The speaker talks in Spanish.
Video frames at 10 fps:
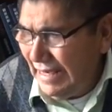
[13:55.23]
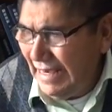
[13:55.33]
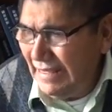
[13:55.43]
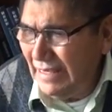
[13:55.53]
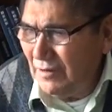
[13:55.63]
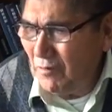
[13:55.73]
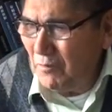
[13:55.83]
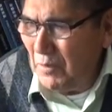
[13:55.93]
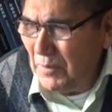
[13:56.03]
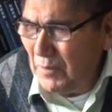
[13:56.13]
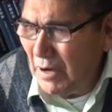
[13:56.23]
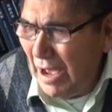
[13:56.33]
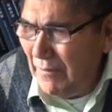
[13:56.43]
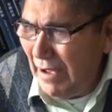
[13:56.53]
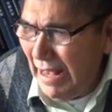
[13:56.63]
que se
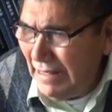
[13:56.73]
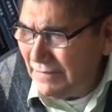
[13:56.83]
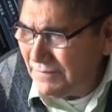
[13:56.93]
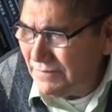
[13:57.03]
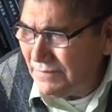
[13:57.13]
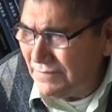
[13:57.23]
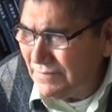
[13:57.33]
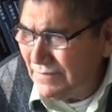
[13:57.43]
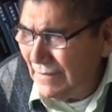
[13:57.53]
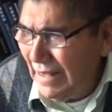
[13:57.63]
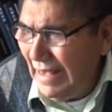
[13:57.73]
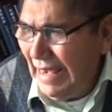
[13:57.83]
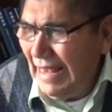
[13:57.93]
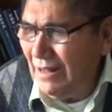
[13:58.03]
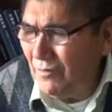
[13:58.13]
conmemoraba en